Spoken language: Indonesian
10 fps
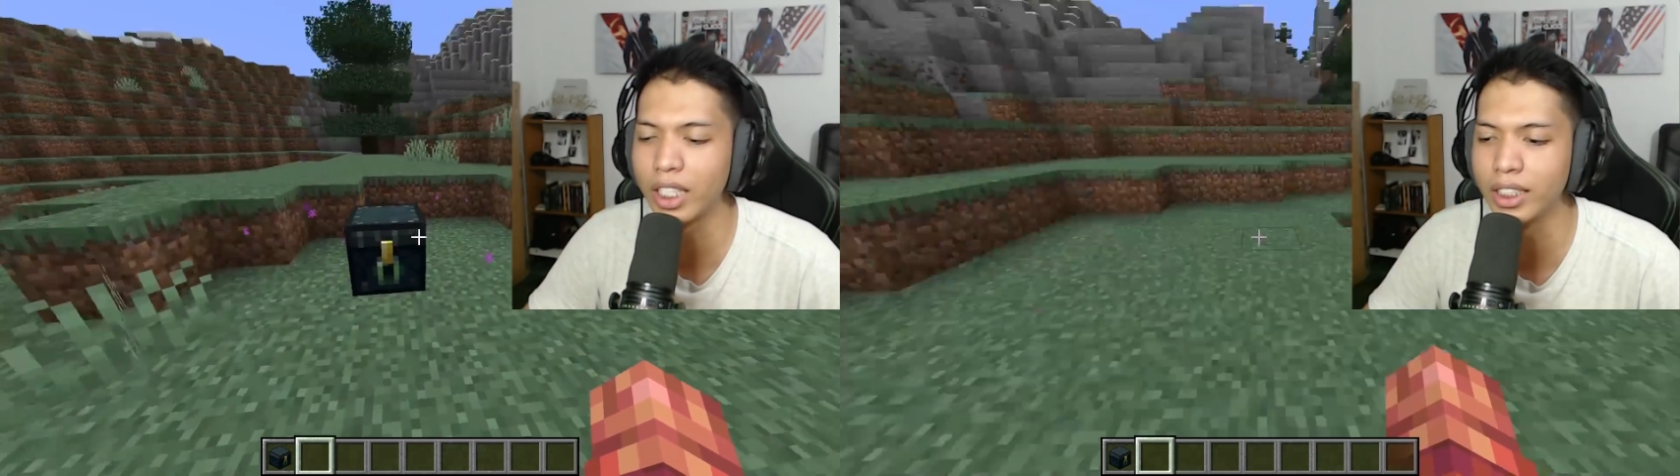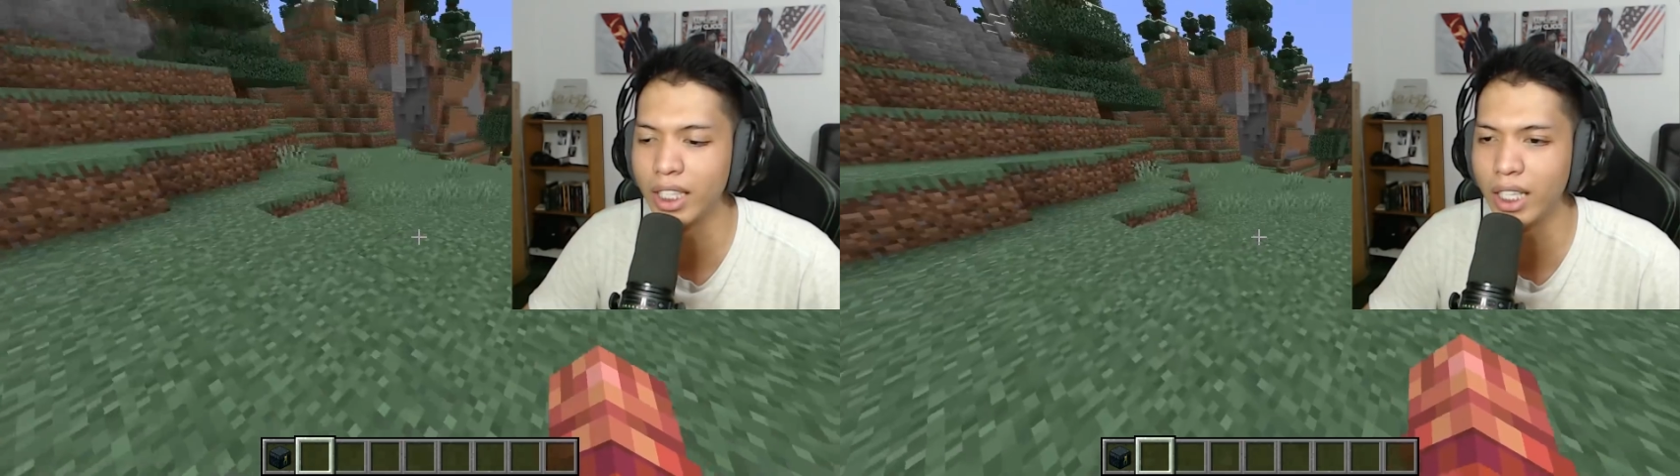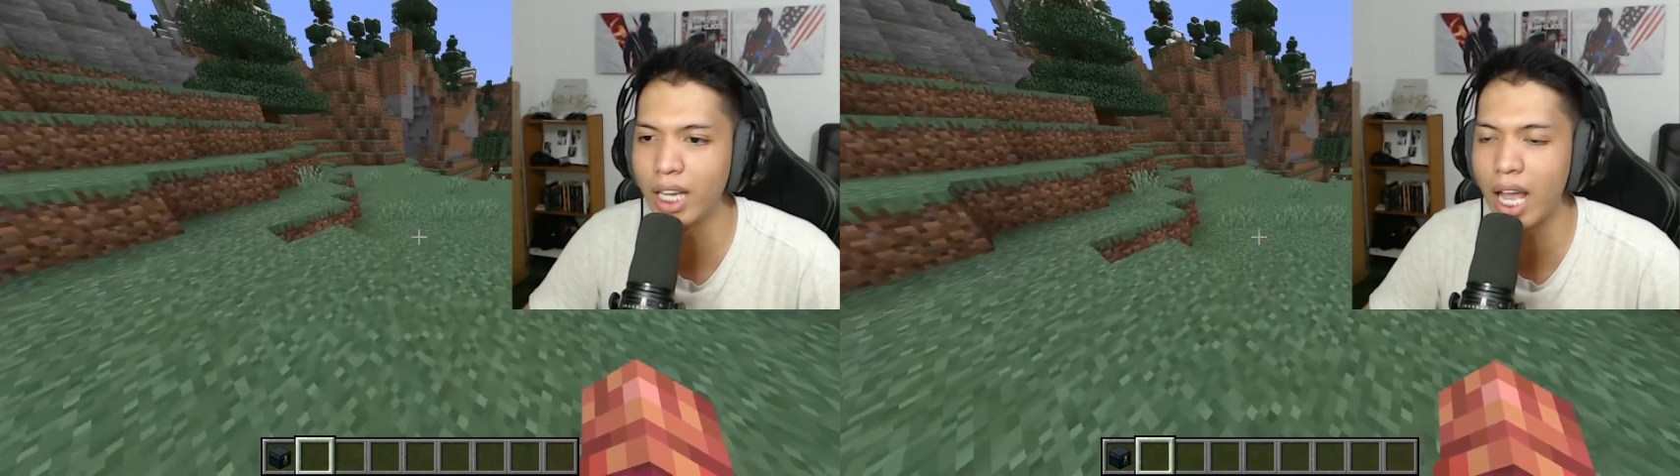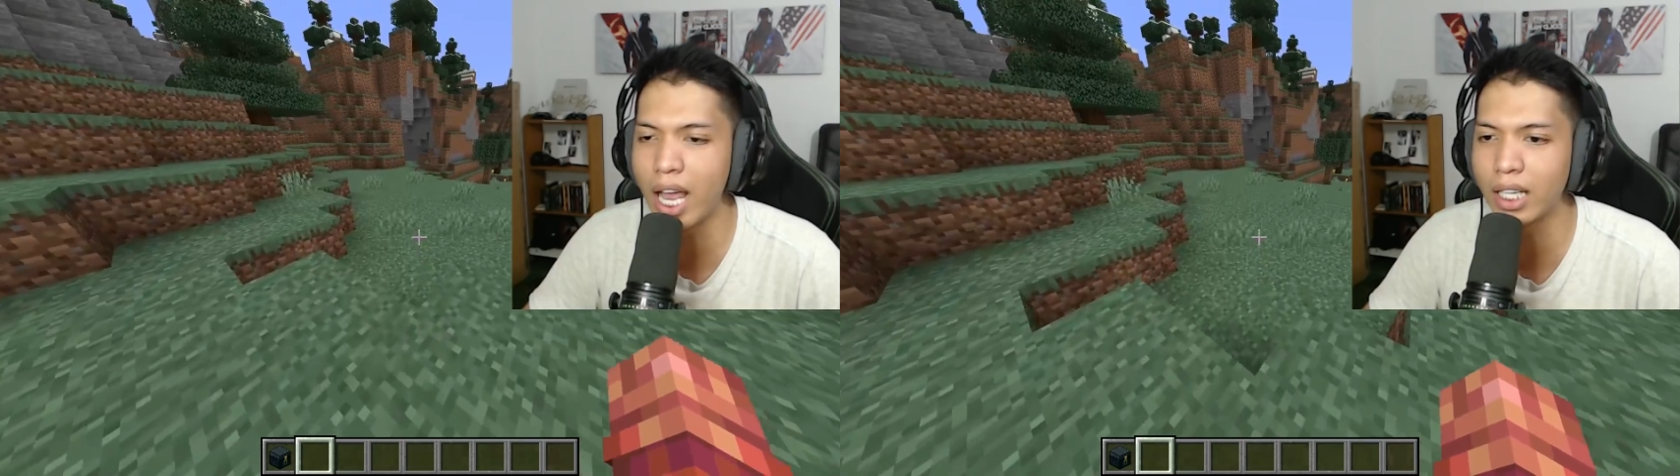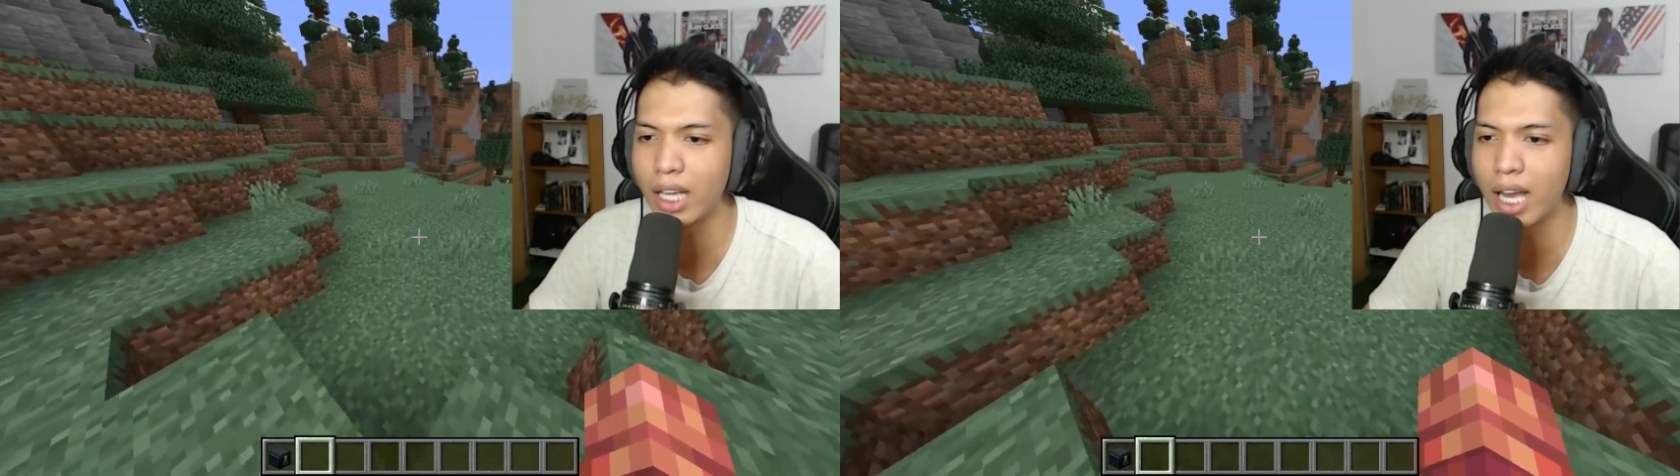di sini
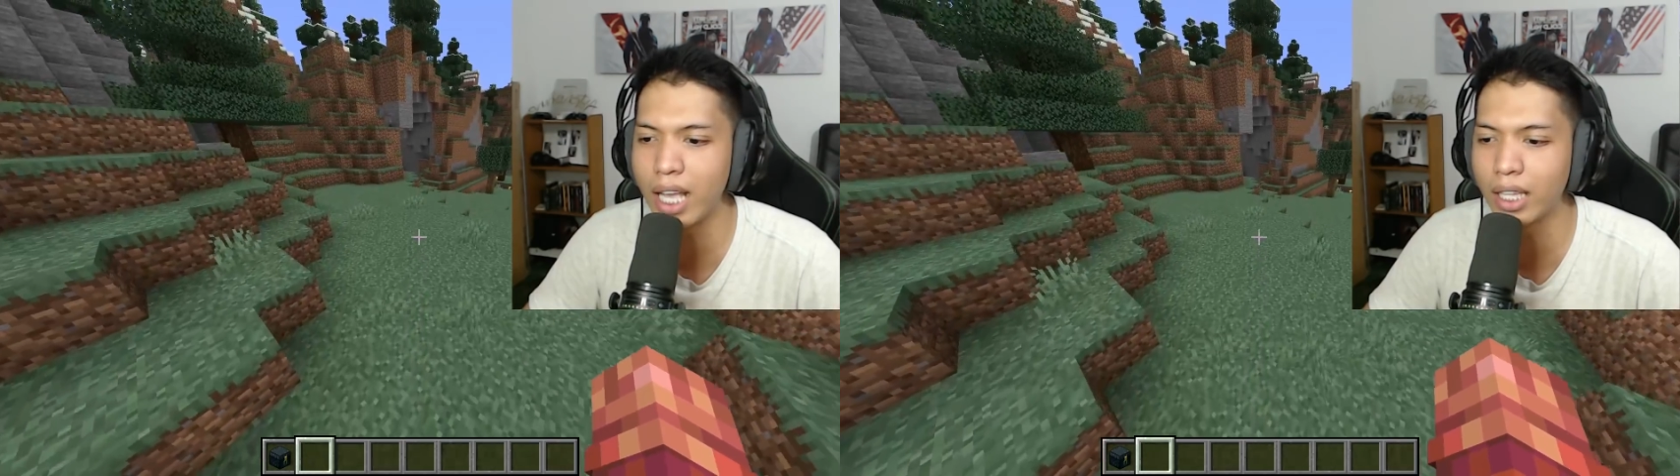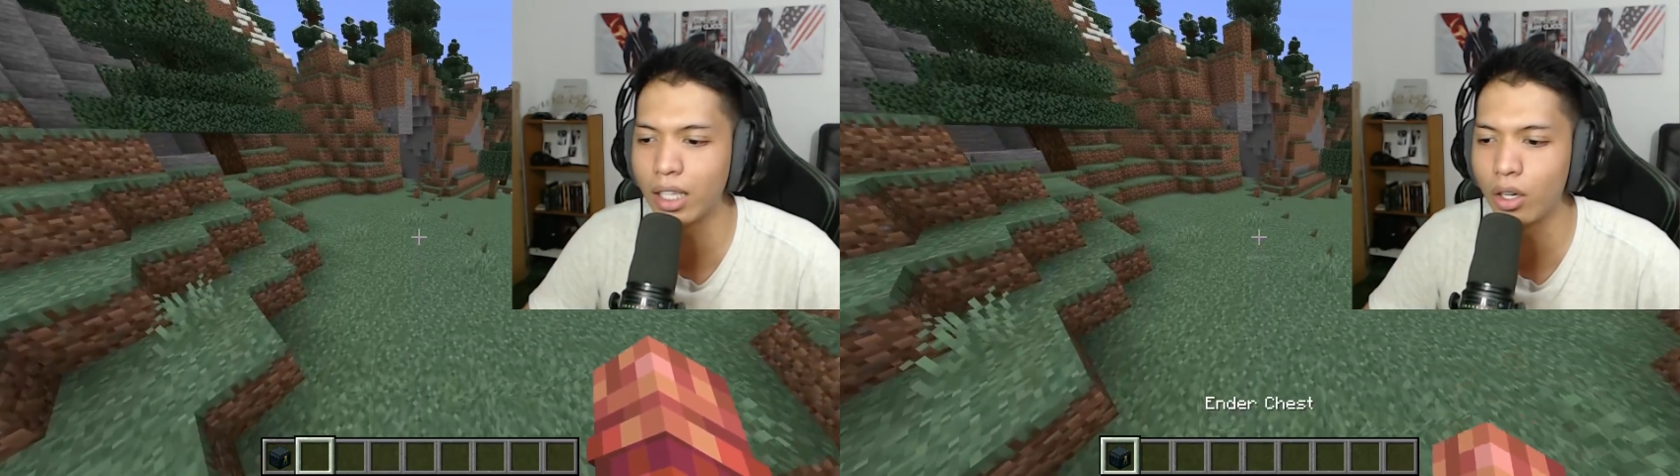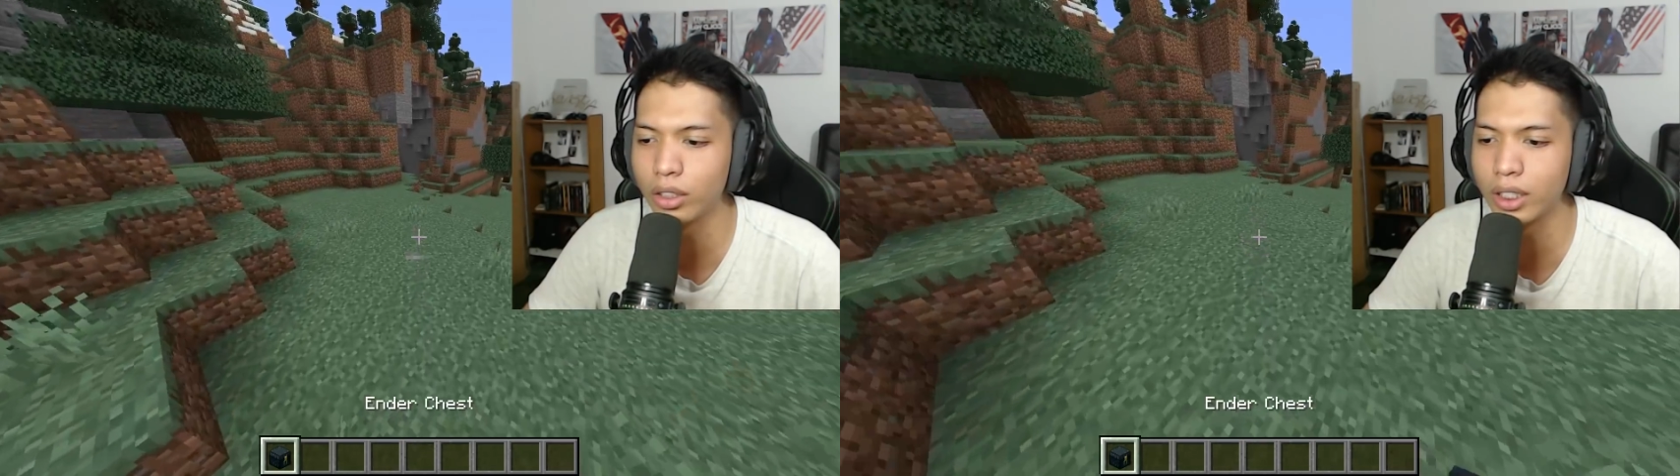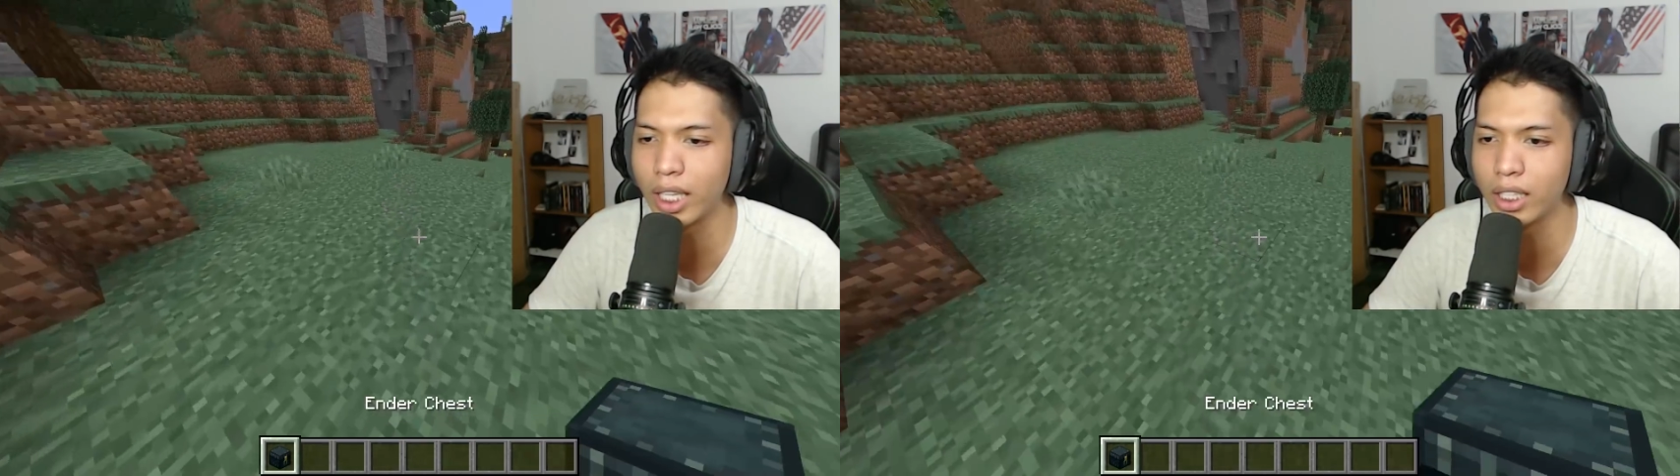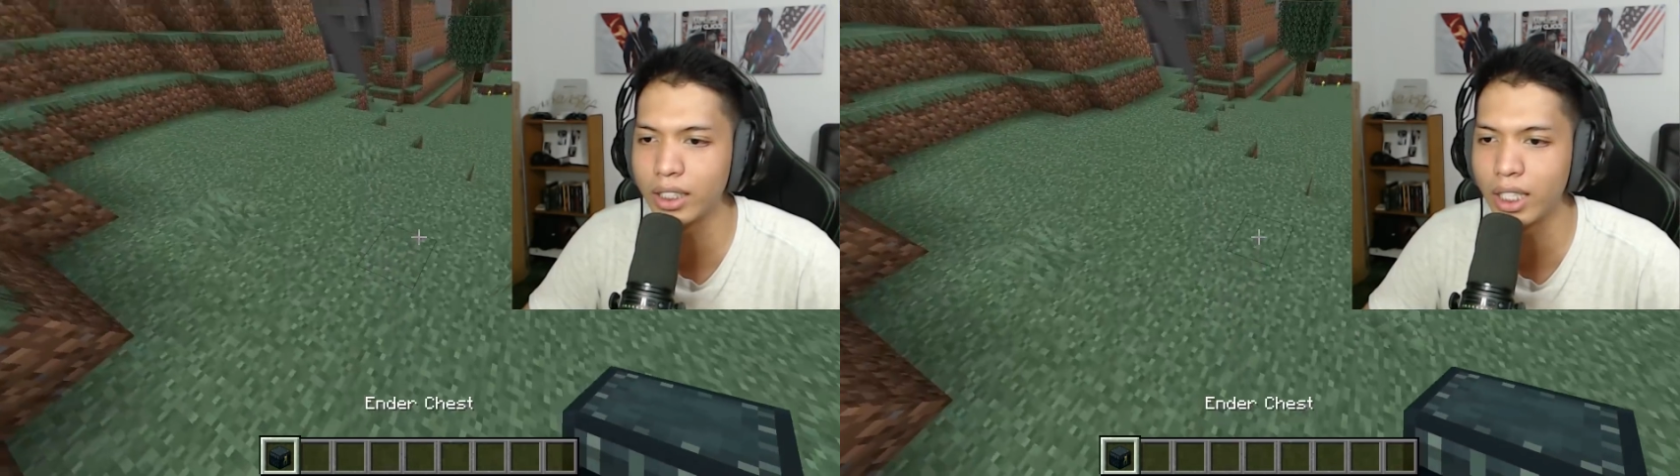dan kalian taruh chest center chest